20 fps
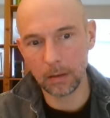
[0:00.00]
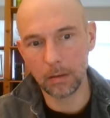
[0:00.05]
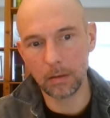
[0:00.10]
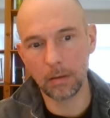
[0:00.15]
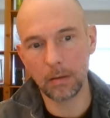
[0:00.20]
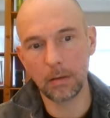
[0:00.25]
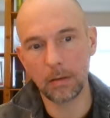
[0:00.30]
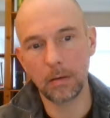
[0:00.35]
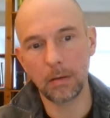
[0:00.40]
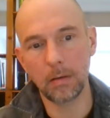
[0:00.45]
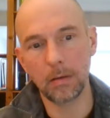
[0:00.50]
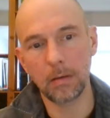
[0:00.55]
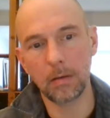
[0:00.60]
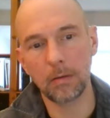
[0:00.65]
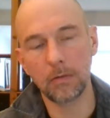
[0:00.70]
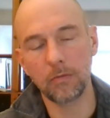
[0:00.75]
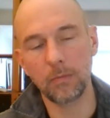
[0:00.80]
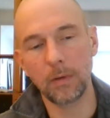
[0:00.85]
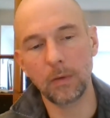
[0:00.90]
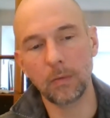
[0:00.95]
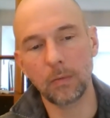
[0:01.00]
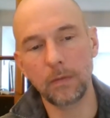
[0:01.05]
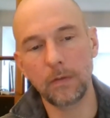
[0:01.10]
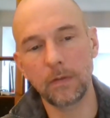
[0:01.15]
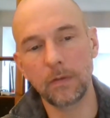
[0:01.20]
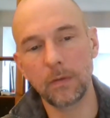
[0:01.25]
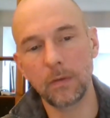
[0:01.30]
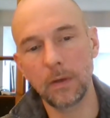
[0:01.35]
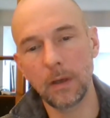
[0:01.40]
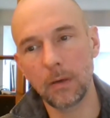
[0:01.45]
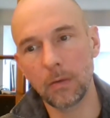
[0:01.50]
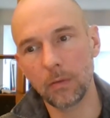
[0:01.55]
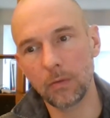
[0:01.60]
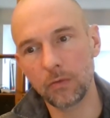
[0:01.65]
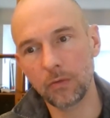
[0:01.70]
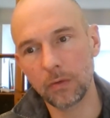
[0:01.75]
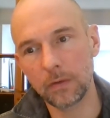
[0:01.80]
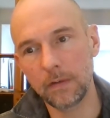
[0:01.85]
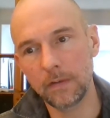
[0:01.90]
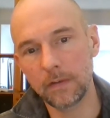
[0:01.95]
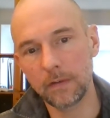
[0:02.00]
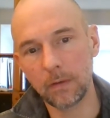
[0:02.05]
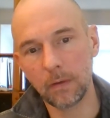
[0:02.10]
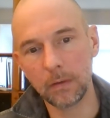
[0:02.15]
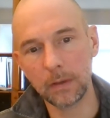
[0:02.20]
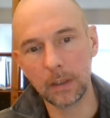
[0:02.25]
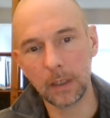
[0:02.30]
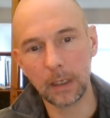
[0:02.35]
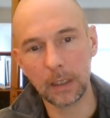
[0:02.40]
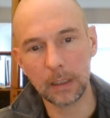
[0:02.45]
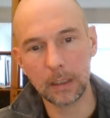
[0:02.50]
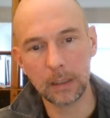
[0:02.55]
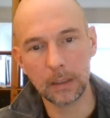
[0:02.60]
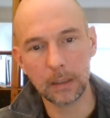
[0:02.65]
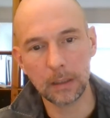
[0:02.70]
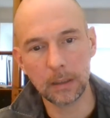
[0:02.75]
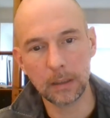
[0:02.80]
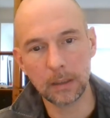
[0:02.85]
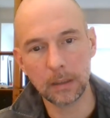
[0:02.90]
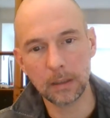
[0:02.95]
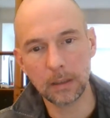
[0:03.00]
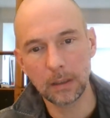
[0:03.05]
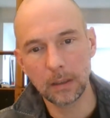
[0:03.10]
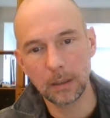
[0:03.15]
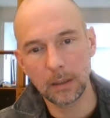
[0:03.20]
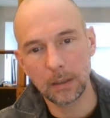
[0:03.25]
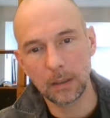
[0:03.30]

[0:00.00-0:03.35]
euh, je je conditionnel, dans le Kurdistan irakien,